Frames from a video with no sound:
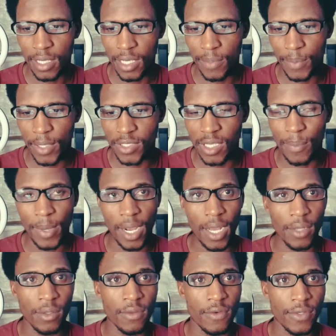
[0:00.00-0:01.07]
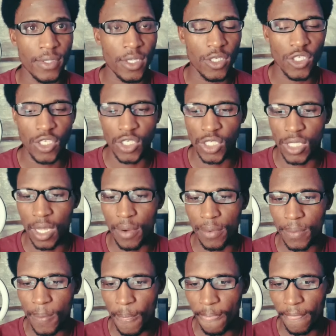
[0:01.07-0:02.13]
uh, dizer para cada um de vocês que
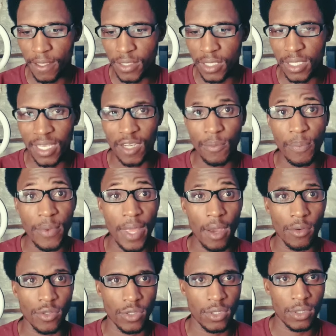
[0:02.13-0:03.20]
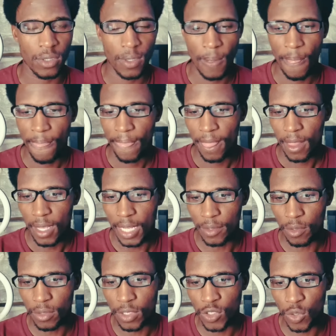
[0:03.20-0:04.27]
estão incendiando pneus a
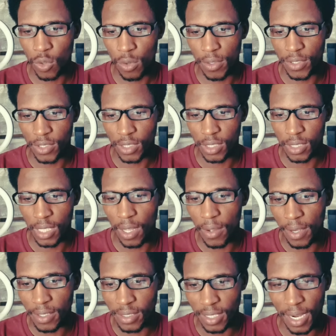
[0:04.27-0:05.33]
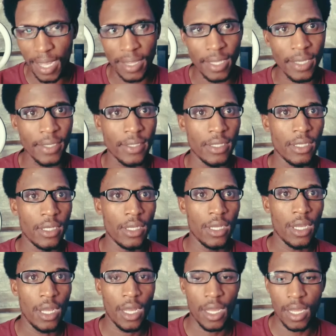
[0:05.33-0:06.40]
todas as ruas que dão a entrada
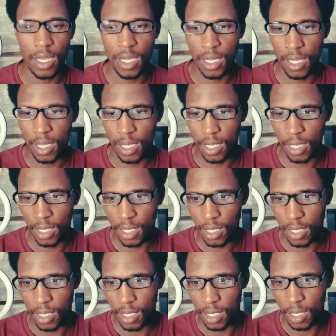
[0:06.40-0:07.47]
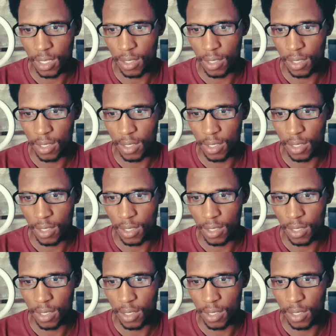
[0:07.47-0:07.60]
a.